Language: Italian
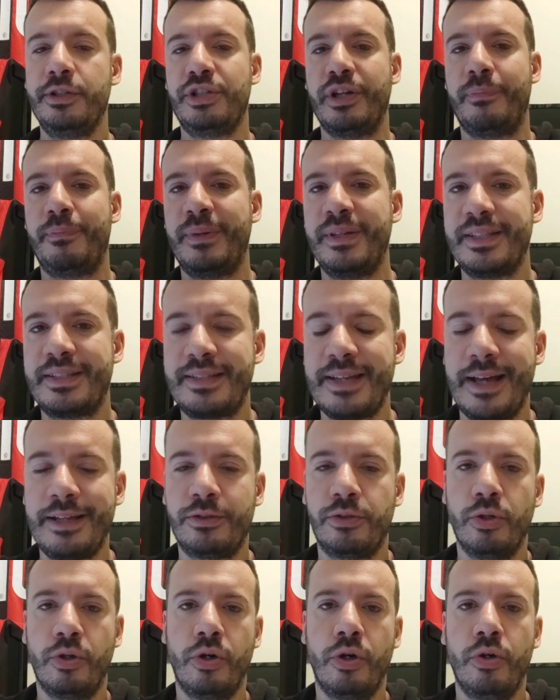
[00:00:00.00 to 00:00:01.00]
Ci ha
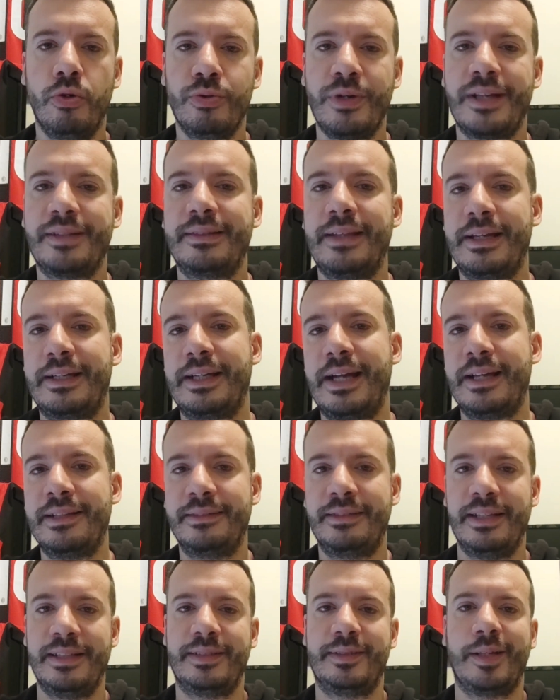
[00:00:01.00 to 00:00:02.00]
pensato un
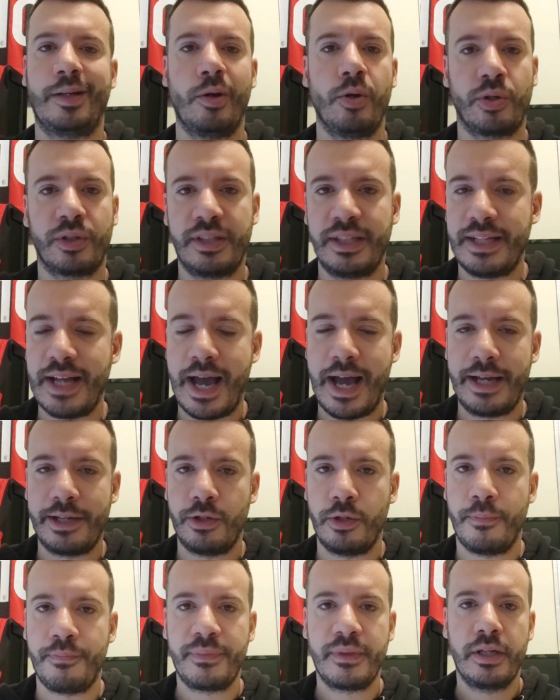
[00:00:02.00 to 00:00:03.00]
attaccante
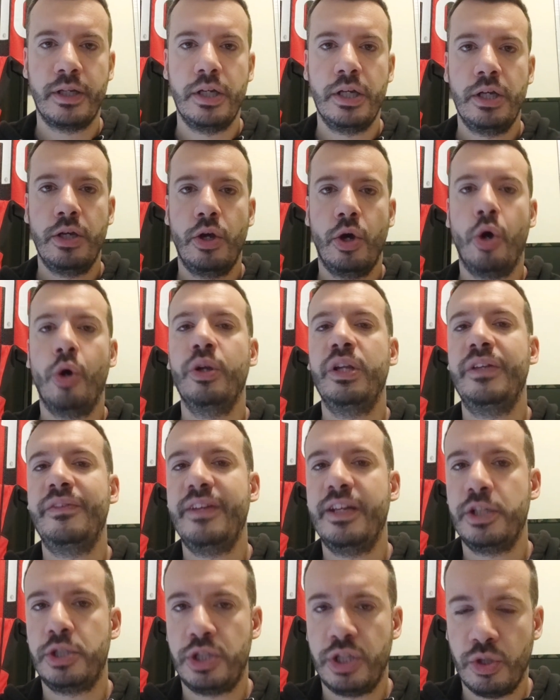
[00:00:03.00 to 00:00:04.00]
straordinario,
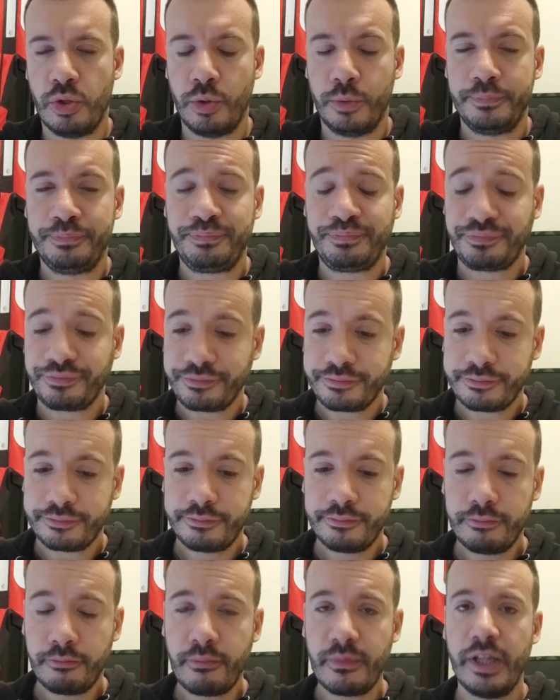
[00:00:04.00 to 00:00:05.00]
Olivier Giroud.
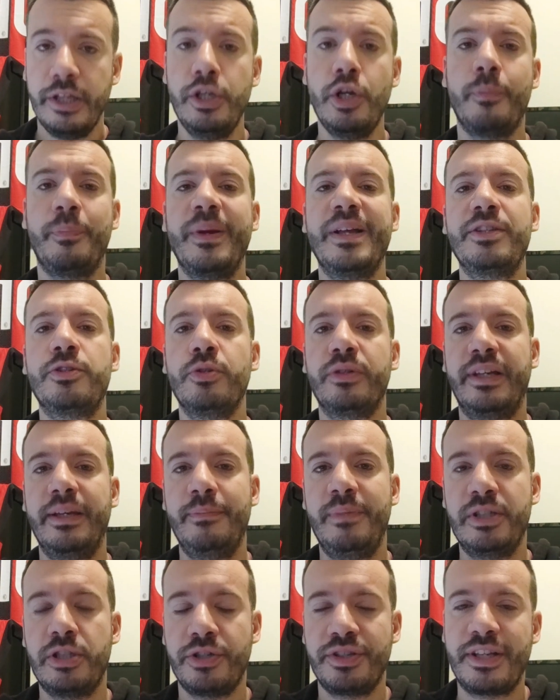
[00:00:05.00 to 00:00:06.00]
Io penso
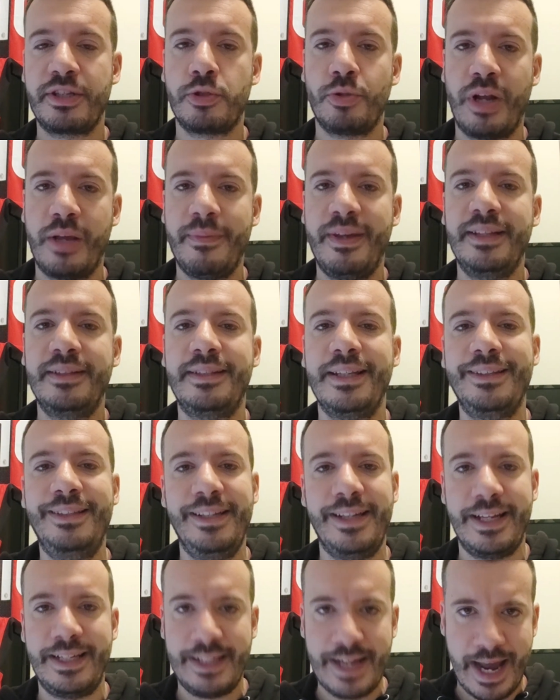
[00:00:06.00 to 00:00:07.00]
che bisogna solamente
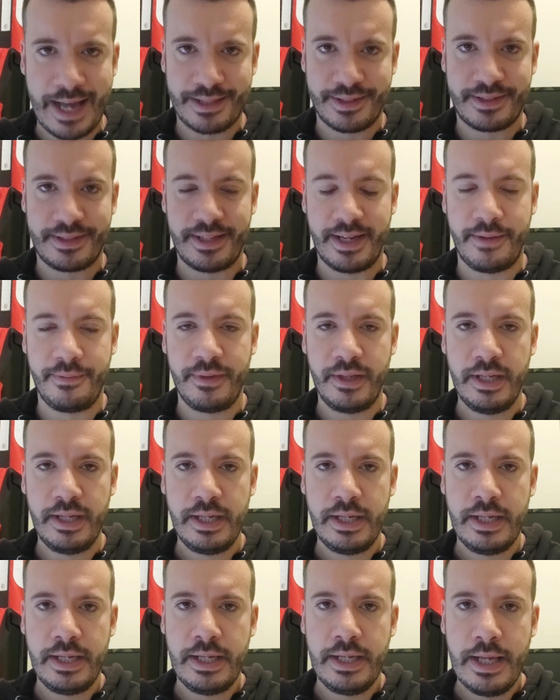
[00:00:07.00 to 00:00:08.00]
dire grazie
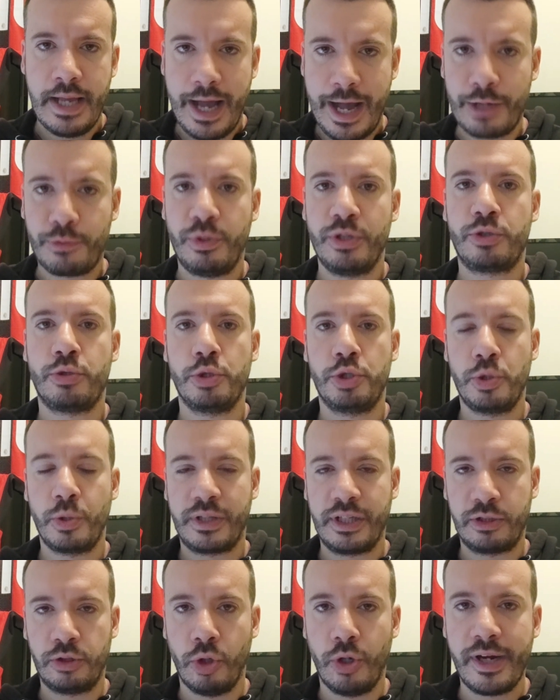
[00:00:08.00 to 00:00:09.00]
a questo
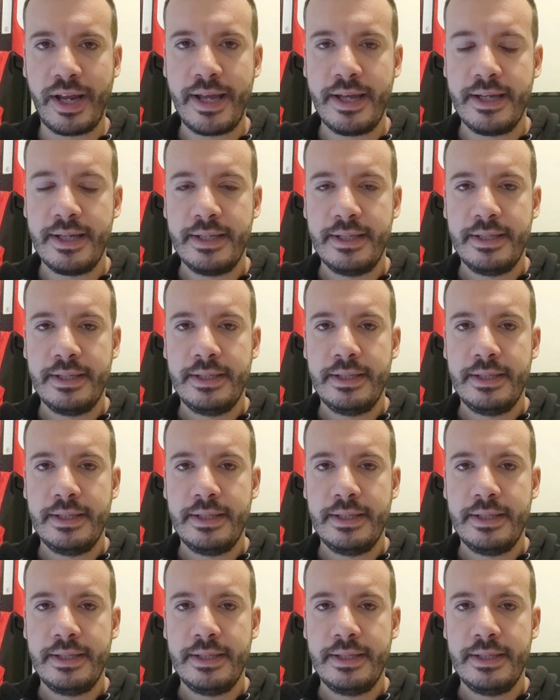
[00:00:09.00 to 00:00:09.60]
giocatore